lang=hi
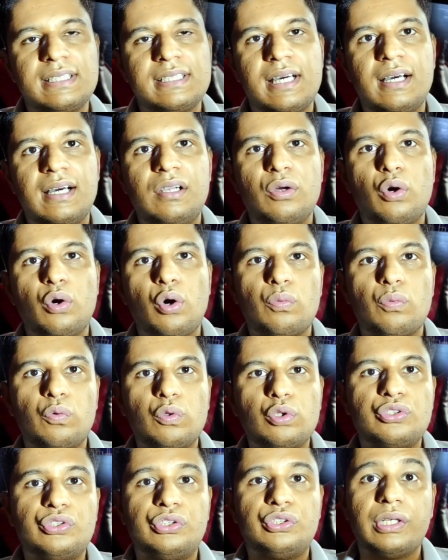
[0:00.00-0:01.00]
साल और
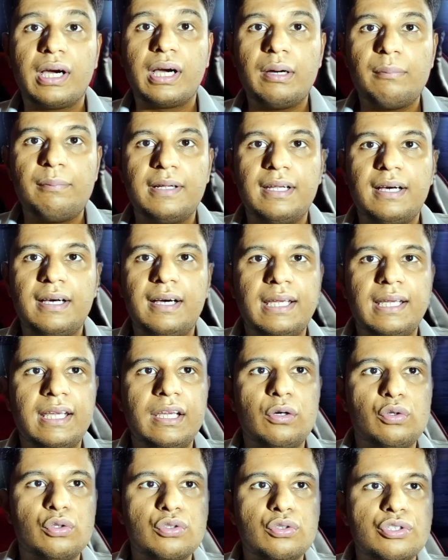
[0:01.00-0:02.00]
वो जगह बनाने
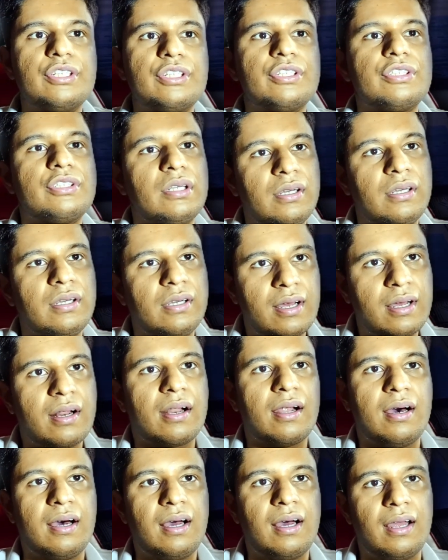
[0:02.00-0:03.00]
की कोशिश
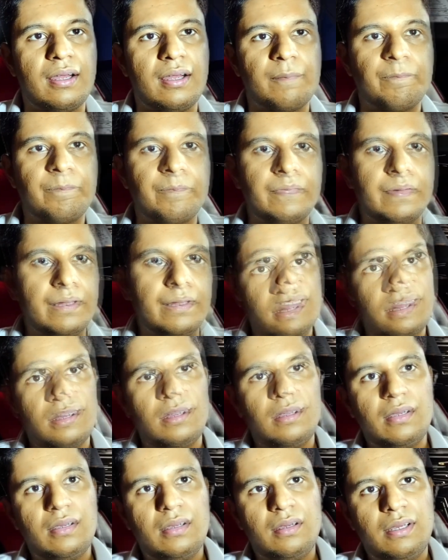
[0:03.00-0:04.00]
कर रहा है
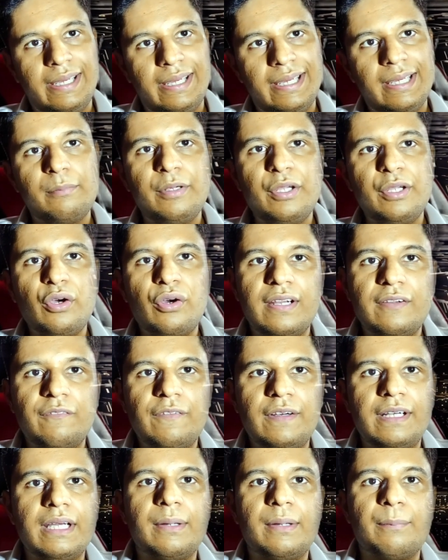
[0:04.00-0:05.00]
एम और
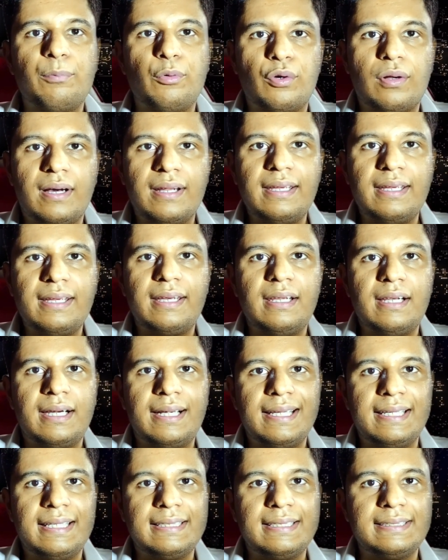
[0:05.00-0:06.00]
एनवीडिया पुराने
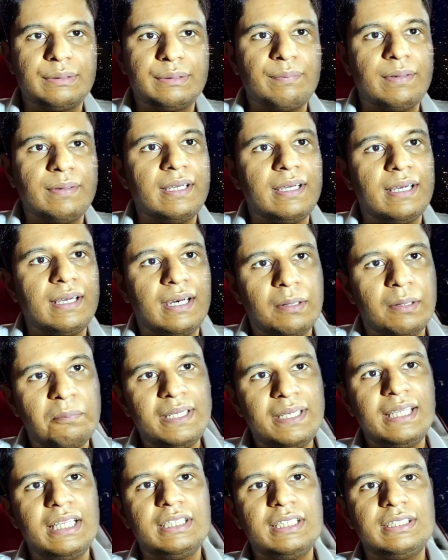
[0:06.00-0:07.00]
खिलाड़ी हैं जिसमें
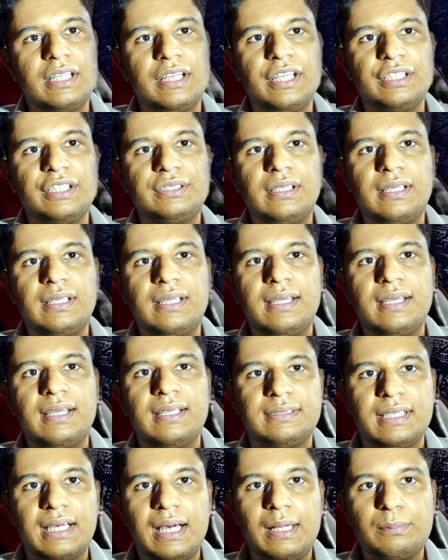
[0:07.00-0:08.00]
अभी की जनरेशन के
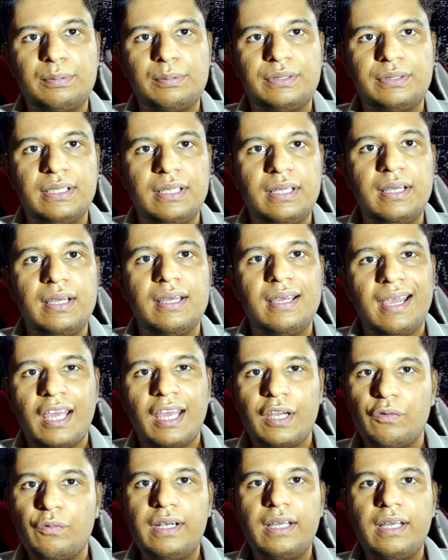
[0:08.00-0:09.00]
हिसाब से
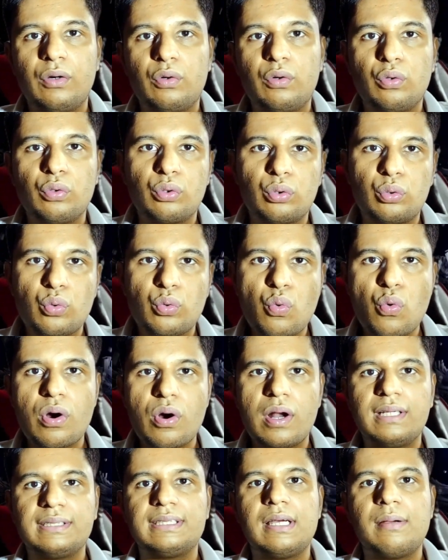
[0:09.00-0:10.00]
एनवीडिया को
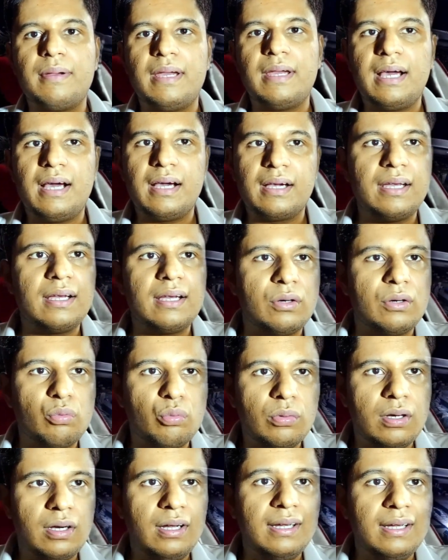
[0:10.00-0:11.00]
थोड़ा सा मैं आगे
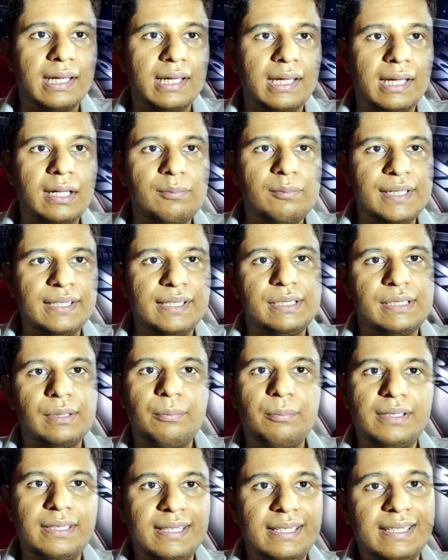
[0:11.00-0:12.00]
कहूँगा ए से
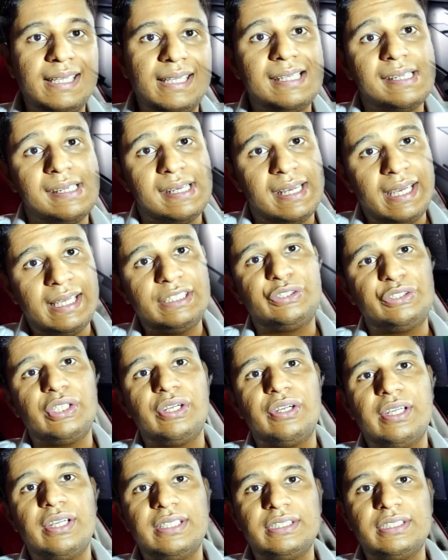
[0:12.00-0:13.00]
बट इनकी नेक्स्ट
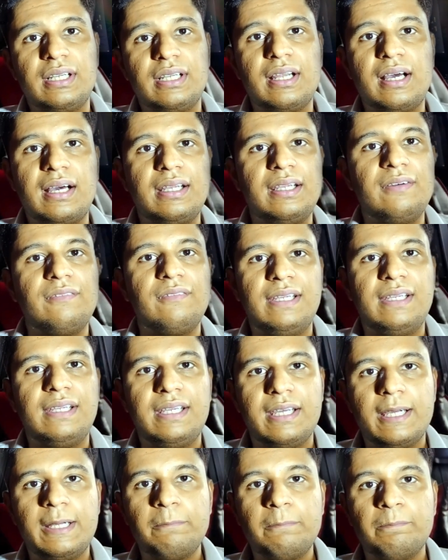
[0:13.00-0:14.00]
जनरेशन आने
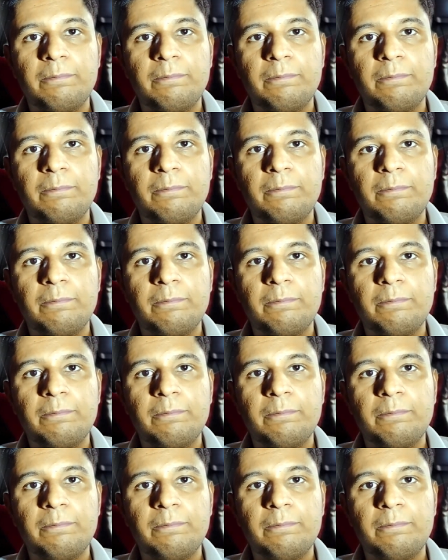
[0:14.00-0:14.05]
वाली है